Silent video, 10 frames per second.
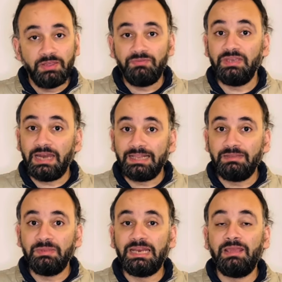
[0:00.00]
في العديد
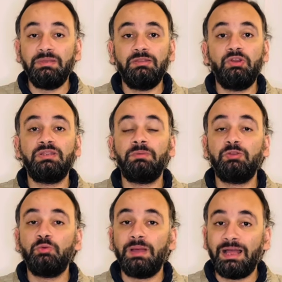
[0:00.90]
من اللاعبين دلوقتي
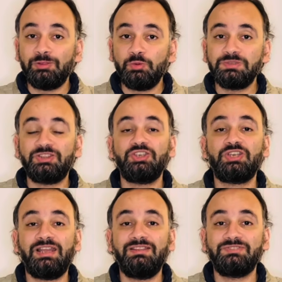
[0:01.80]
برضو بقى عندهم
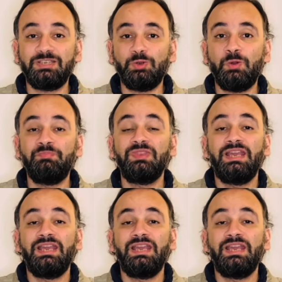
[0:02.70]
16 هدف زيهم